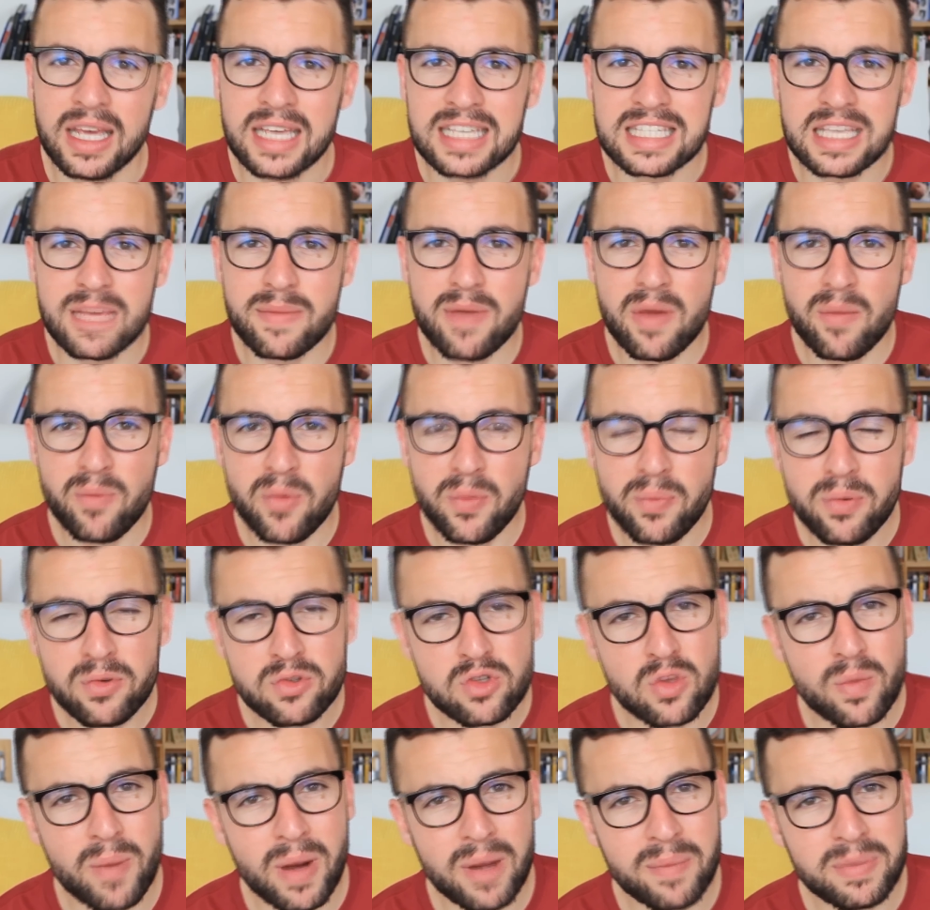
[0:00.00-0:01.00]
Ça met un peu
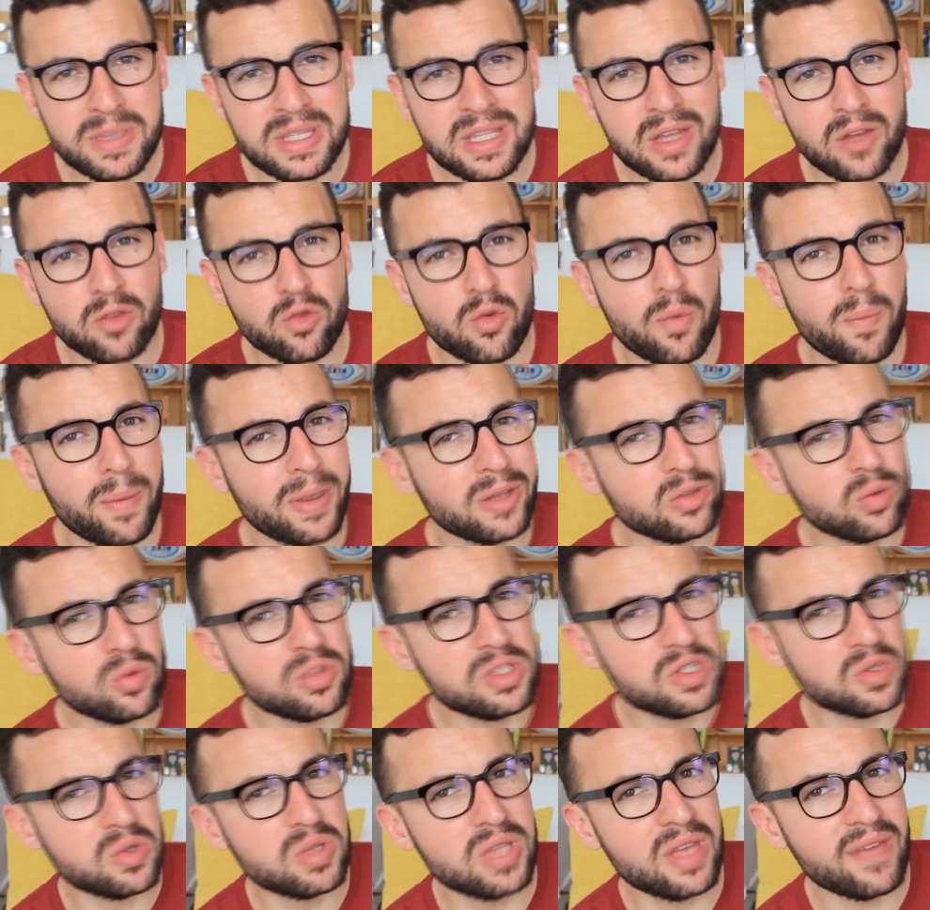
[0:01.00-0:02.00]
plus de palpitant de ne pas trop
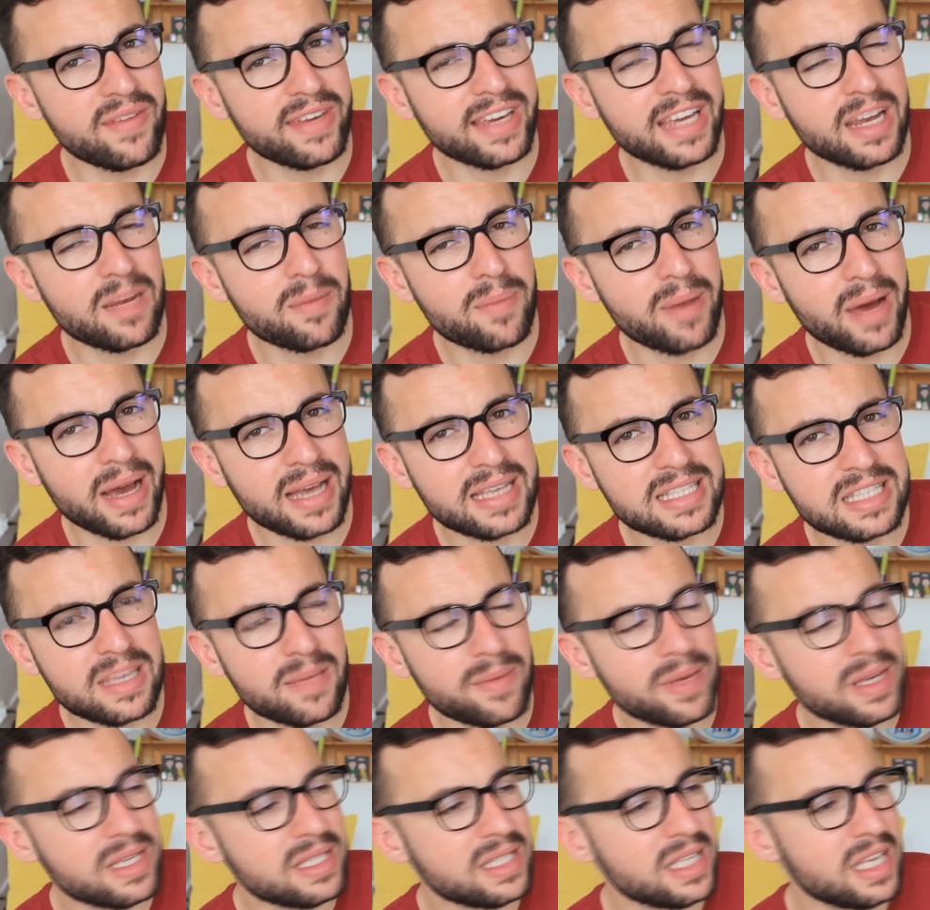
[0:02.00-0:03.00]
discuter avec elle par
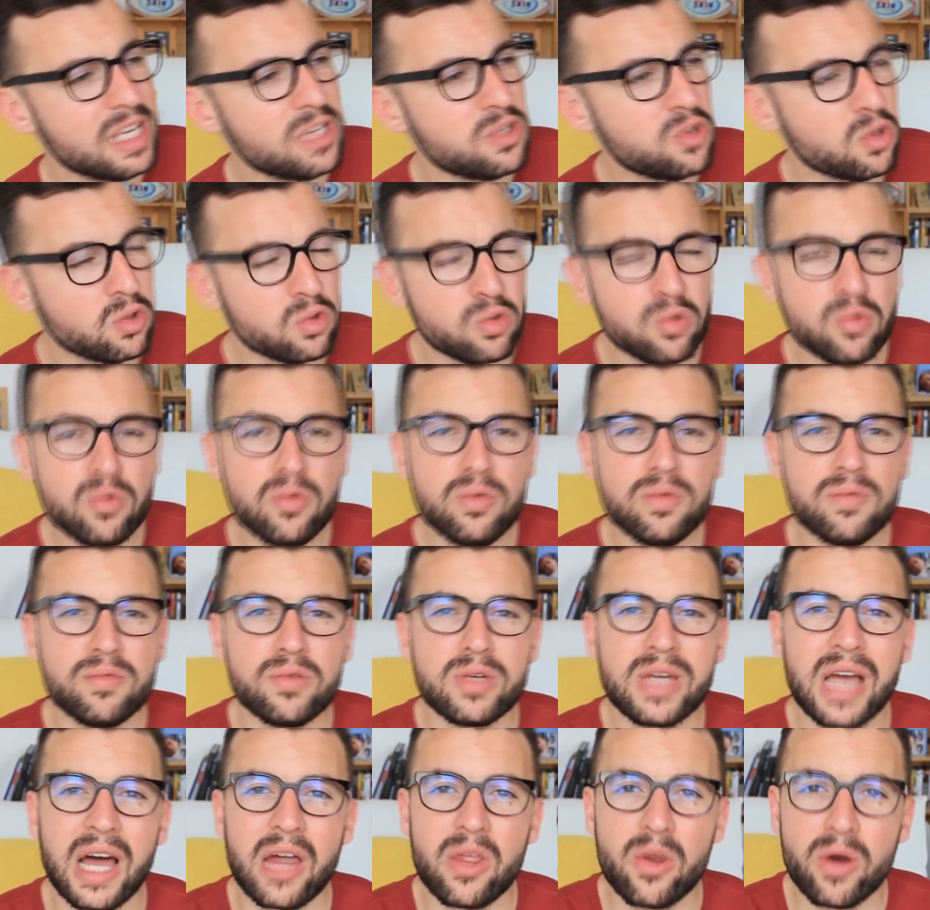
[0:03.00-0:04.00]
SMS et surtout
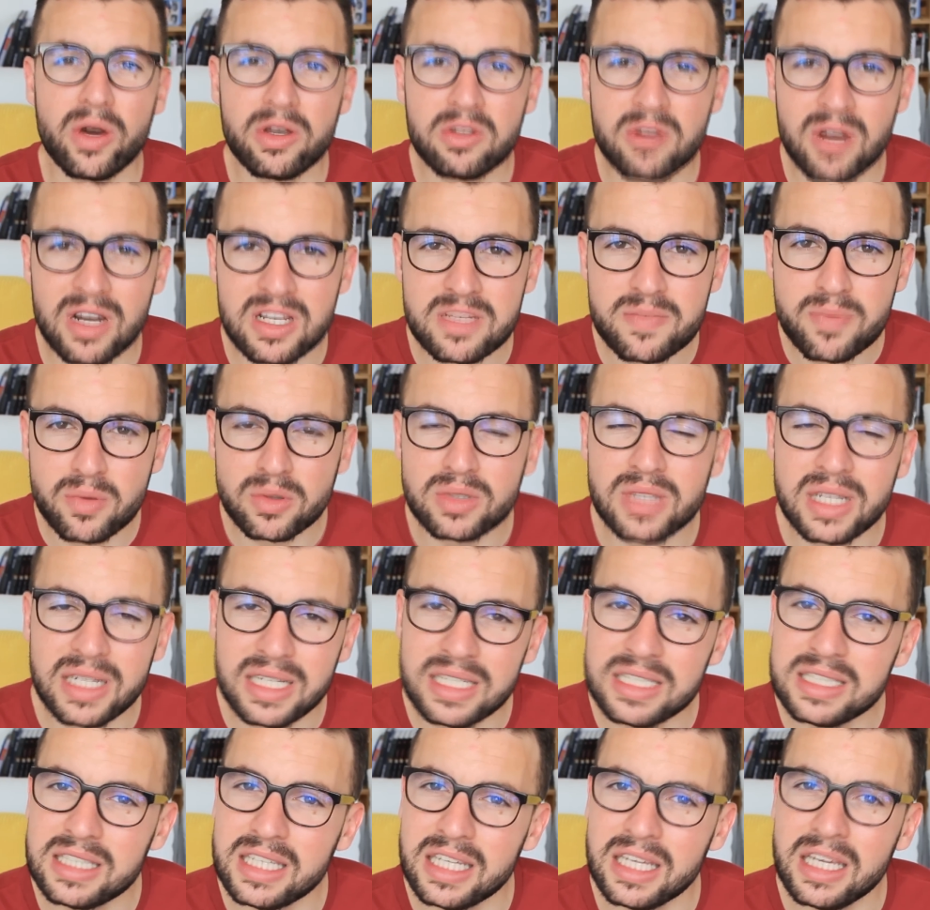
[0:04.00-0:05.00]
vous garderez de la
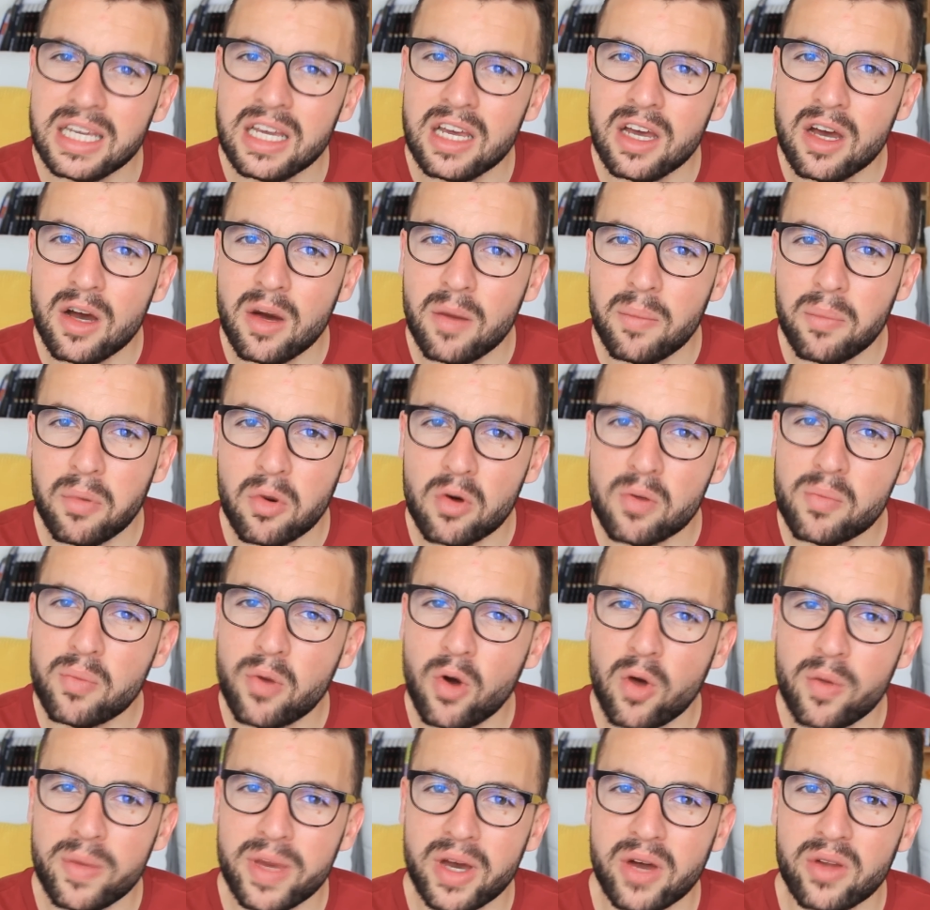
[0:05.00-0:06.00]
spontanéité pour le
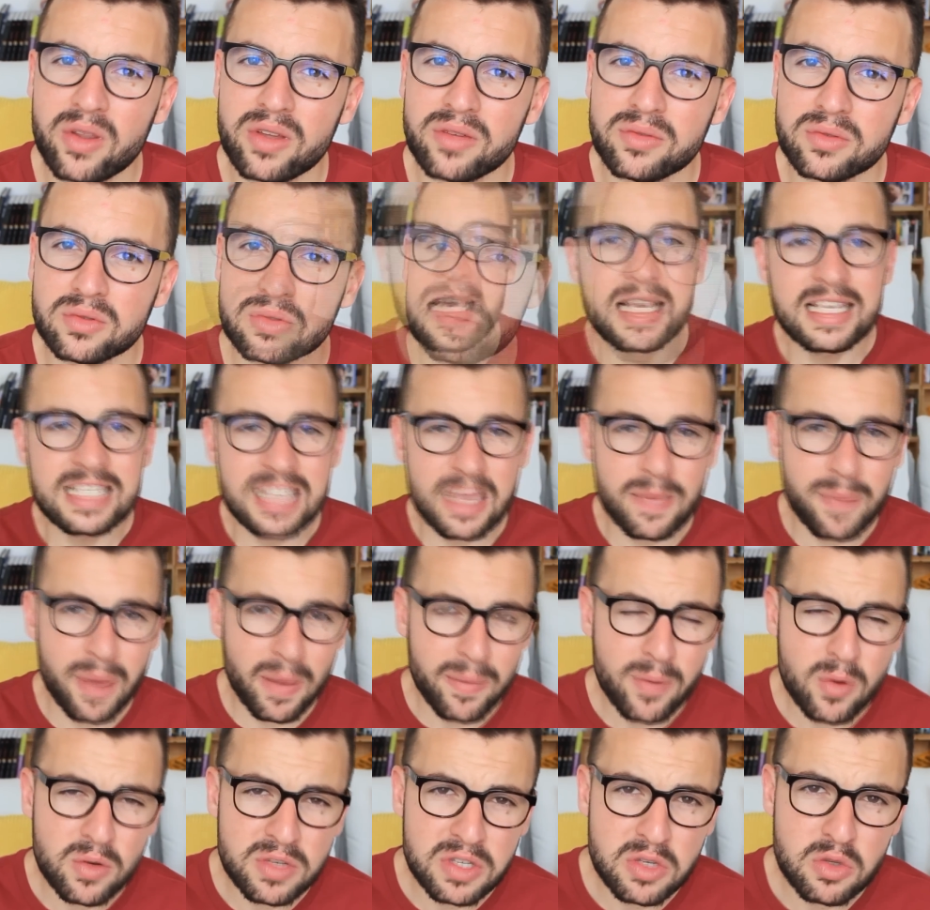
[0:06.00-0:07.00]
premier rendez-vous. Ça
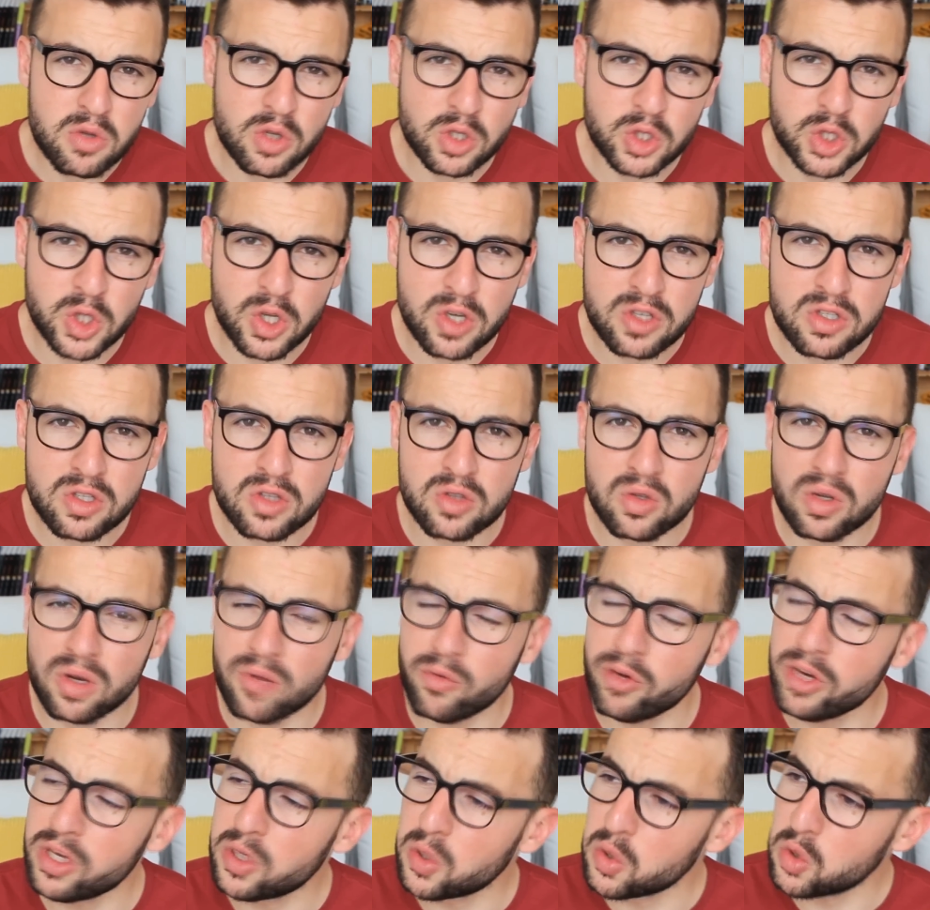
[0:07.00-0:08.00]
permet aussi une autre chose de
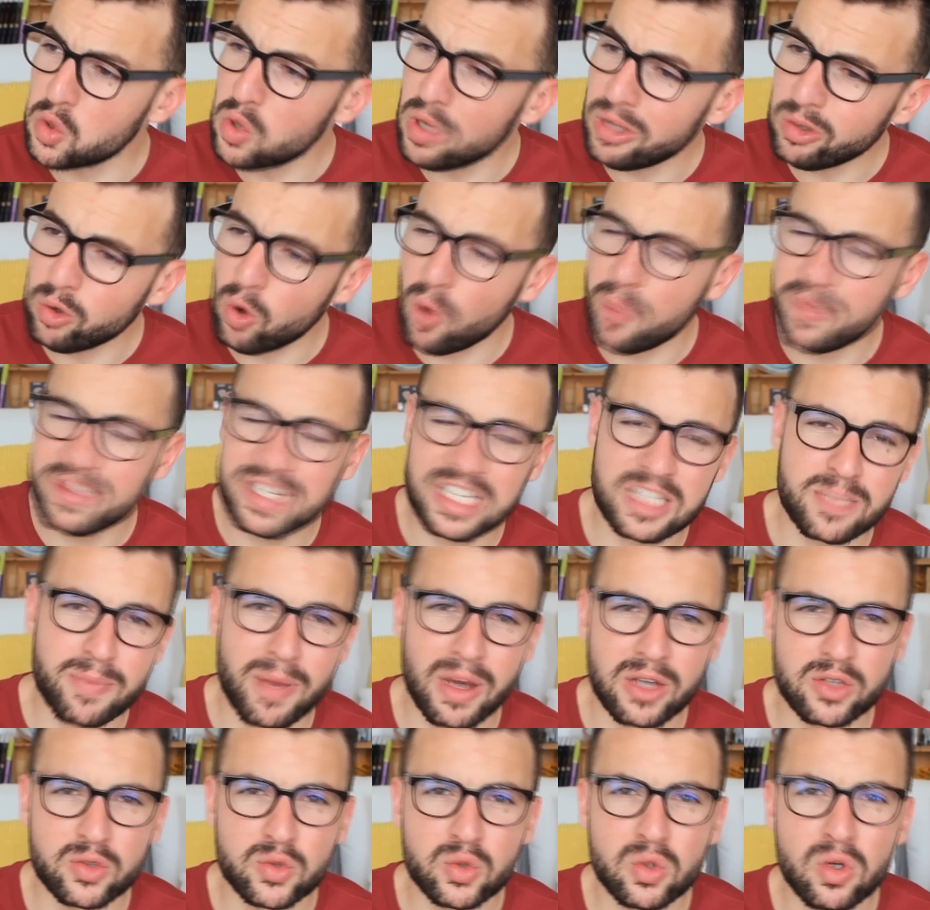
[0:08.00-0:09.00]
n'envoyer que 2 à 3 messages
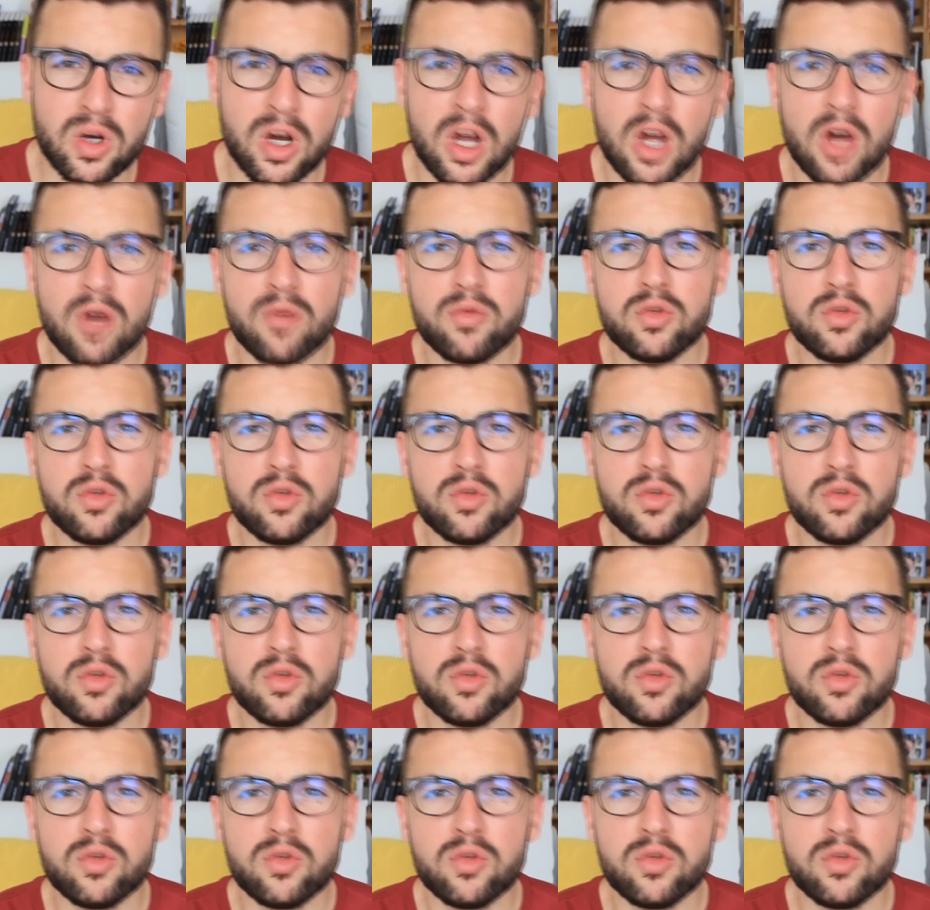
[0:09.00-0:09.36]
par jour.